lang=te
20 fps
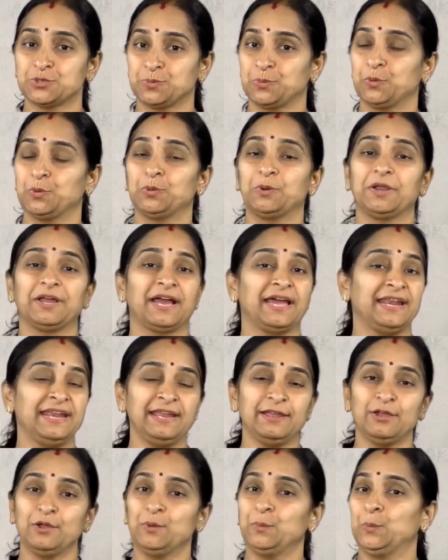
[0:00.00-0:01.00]
స్పూన్లు
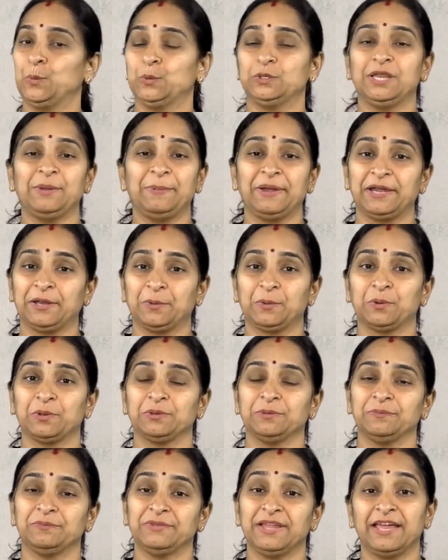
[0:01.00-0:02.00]
కానీ
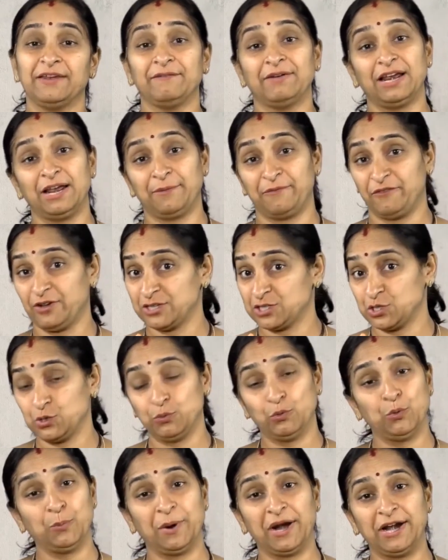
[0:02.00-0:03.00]
వదిలిపెట్టకూడదు దానివల్ల
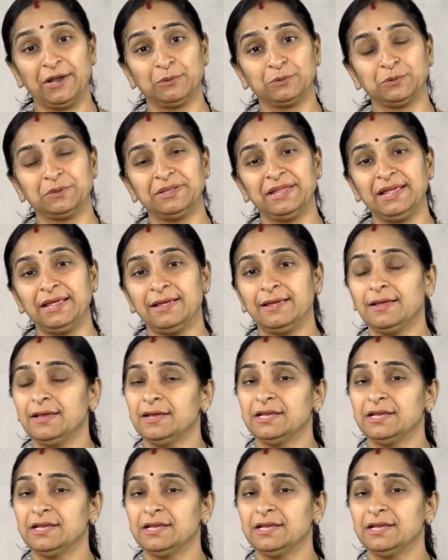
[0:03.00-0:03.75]
వస్తువు పాడవుతుంది